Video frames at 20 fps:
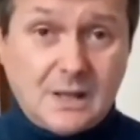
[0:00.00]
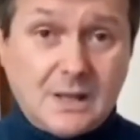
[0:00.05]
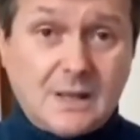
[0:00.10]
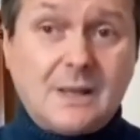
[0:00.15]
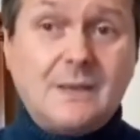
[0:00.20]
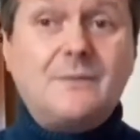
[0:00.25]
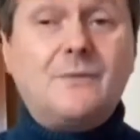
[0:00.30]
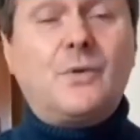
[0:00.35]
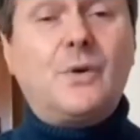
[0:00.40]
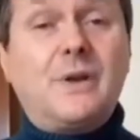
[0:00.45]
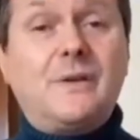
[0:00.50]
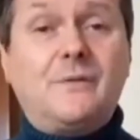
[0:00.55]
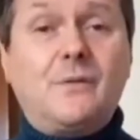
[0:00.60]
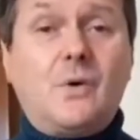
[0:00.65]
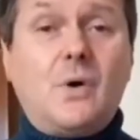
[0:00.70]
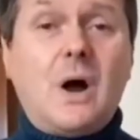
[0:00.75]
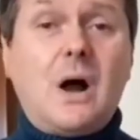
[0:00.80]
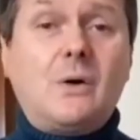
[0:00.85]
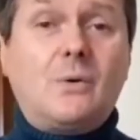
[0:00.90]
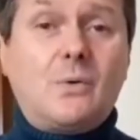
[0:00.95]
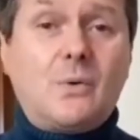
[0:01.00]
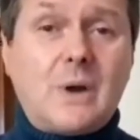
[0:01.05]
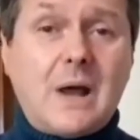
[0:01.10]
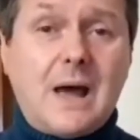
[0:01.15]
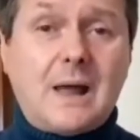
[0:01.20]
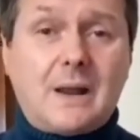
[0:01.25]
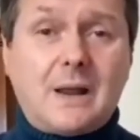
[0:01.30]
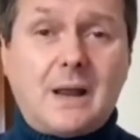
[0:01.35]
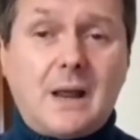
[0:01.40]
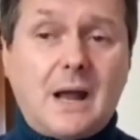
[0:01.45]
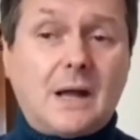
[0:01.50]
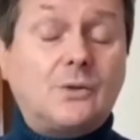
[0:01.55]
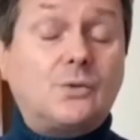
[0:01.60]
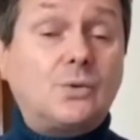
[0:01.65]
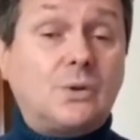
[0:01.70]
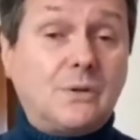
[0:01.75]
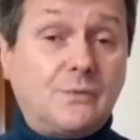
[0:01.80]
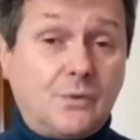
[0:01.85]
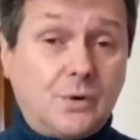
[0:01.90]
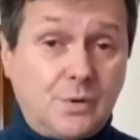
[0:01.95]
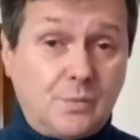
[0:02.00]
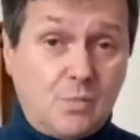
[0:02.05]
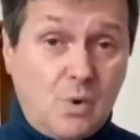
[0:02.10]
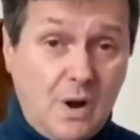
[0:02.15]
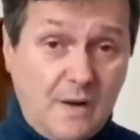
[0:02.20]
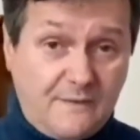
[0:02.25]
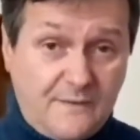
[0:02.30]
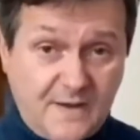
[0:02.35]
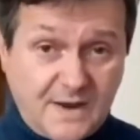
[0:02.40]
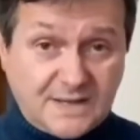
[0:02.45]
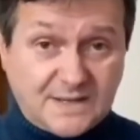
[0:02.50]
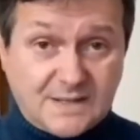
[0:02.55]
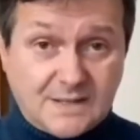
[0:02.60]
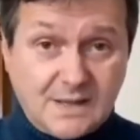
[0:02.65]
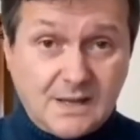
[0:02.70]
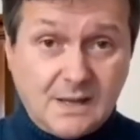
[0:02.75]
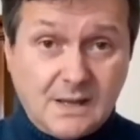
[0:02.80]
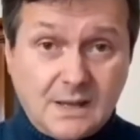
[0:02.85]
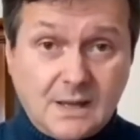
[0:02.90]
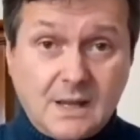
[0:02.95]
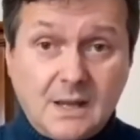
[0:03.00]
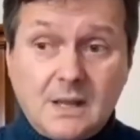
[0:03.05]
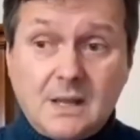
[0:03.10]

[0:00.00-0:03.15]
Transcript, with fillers: volevo augurare a tutti voi buone feste